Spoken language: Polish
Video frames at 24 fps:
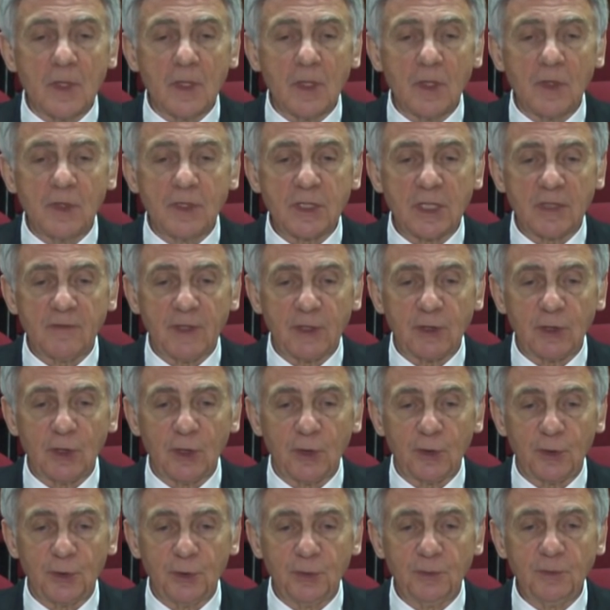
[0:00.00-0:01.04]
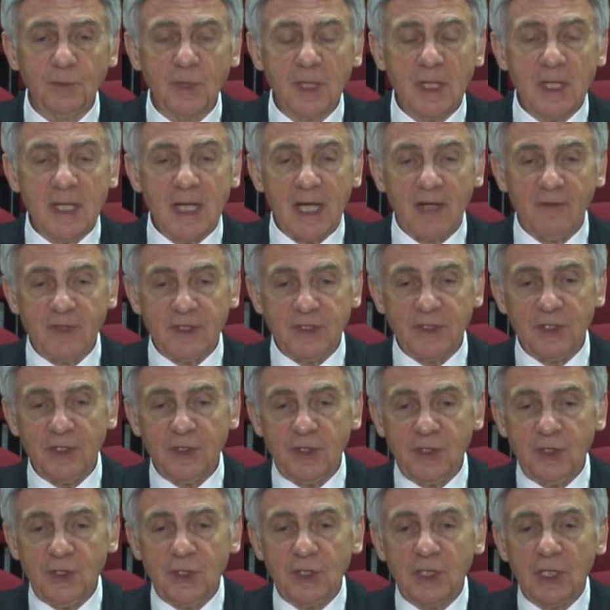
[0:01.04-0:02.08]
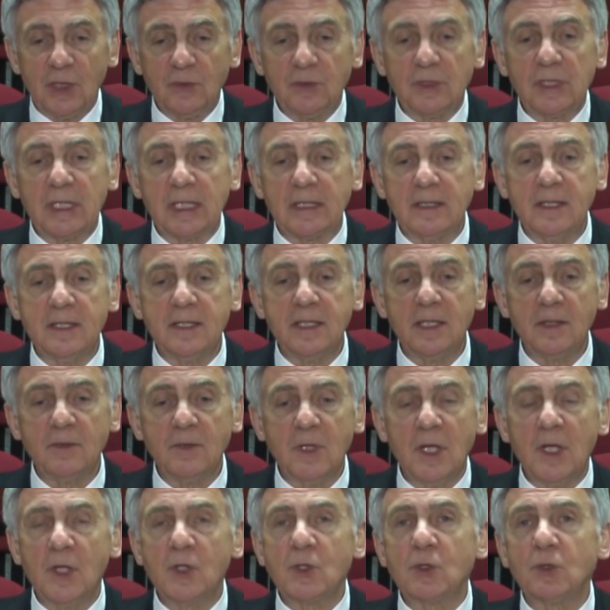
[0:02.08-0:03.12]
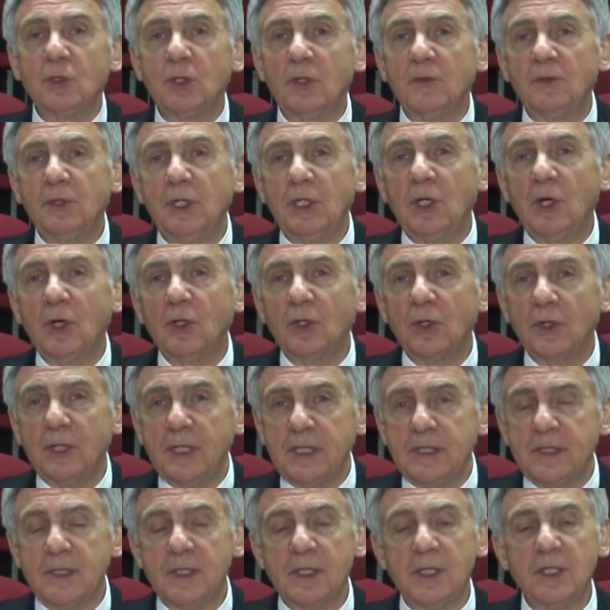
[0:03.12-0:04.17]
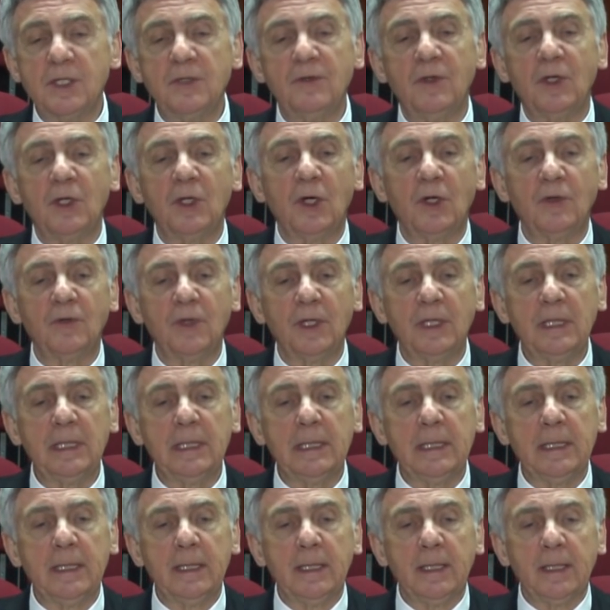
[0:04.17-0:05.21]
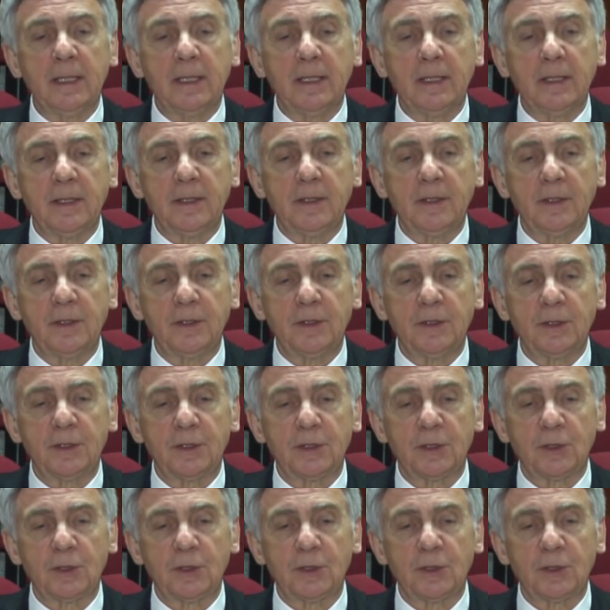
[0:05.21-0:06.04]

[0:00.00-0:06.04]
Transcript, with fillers: konserwatorium, a więc dziedziczy tę tradycję cudownej kolorystyki dźwiękowej Y,